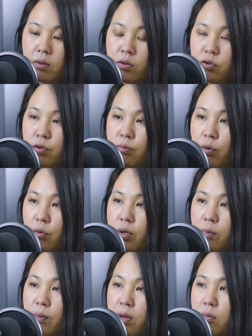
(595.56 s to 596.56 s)
có chỉ mù
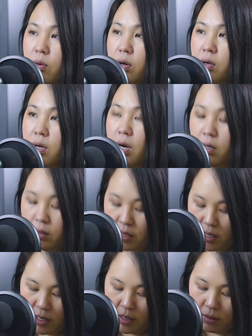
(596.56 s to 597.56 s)
chỉ bây giờ muốn có cờ
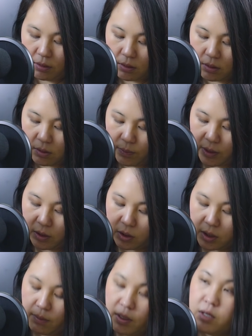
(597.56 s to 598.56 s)
này có bây giờ
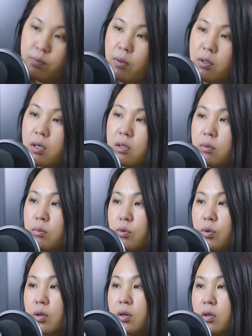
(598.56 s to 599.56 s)
sao mà chỉ bao giờ có
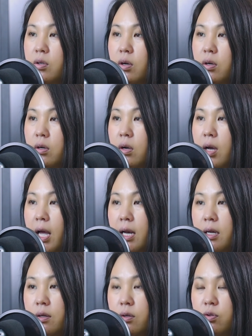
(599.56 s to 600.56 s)
tầm nó có nhon nó cá
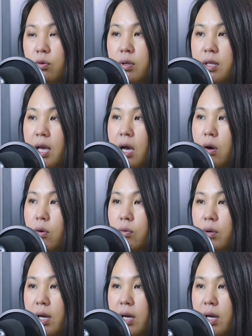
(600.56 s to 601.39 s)
nhon dùng đi trả hậu